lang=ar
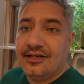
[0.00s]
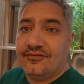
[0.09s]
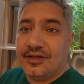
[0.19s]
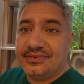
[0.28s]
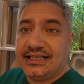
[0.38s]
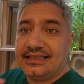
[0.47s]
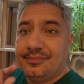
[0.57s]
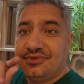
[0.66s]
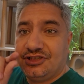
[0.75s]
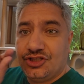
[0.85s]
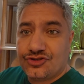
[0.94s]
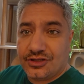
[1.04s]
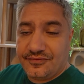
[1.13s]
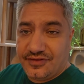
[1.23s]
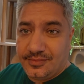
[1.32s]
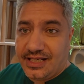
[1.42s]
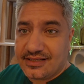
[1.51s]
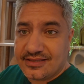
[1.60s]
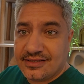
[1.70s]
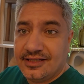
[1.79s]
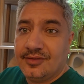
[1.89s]
فبتكتب تيتشر في
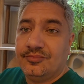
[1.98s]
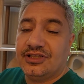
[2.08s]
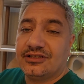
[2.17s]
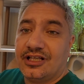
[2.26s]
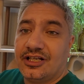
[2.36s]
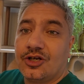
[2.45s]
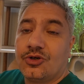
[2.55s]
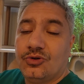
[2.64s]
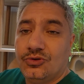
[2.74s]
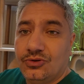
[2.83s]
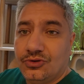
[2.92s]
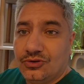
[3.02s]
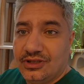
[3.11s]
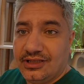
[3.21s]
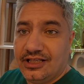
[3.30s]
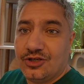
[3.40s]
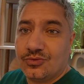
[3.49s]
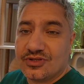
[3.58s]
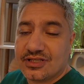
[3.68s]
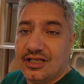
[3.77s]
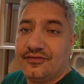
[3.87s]
البحث بيطلع لك كل
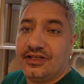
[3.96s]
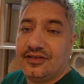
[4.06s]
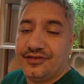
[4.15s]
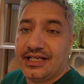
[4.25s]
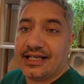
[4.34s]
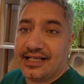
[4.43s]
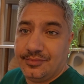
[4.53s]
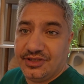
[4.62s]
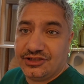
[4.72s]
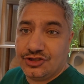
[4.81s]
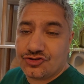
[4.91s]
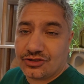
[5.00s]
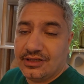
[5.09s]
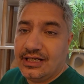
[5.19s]
الوظائف اللي فيها كلمه تيتشر